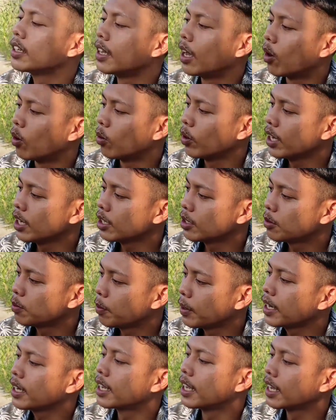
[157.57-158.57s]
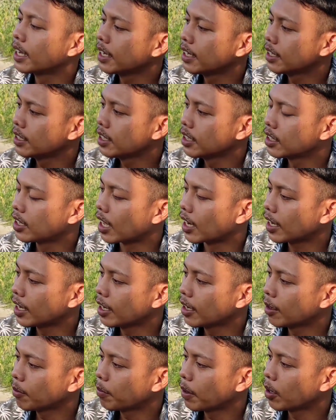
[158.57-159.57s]
ya wis prige iki
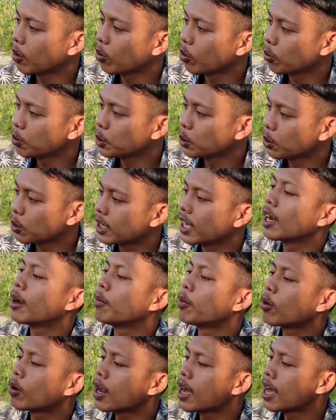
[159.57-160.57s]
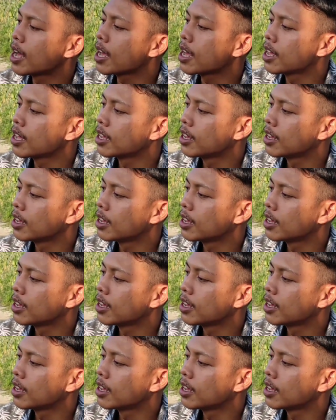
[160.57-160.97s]
sidane luruh sugihan apa ora